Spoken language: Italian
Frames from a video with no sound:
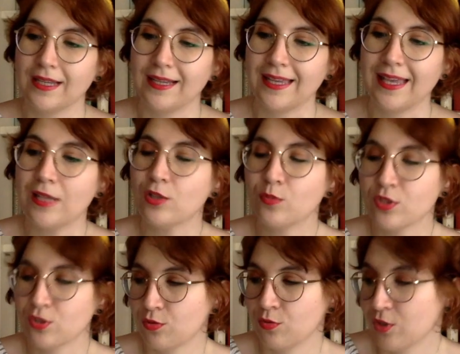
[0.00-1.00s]
e non mi,
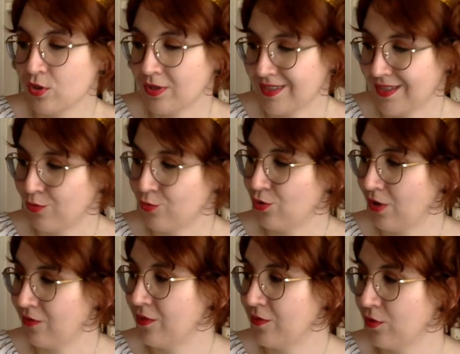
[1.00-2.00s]
non mi sono resa conto che
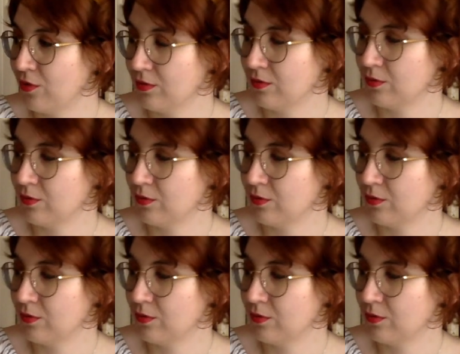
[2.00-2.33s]
avevo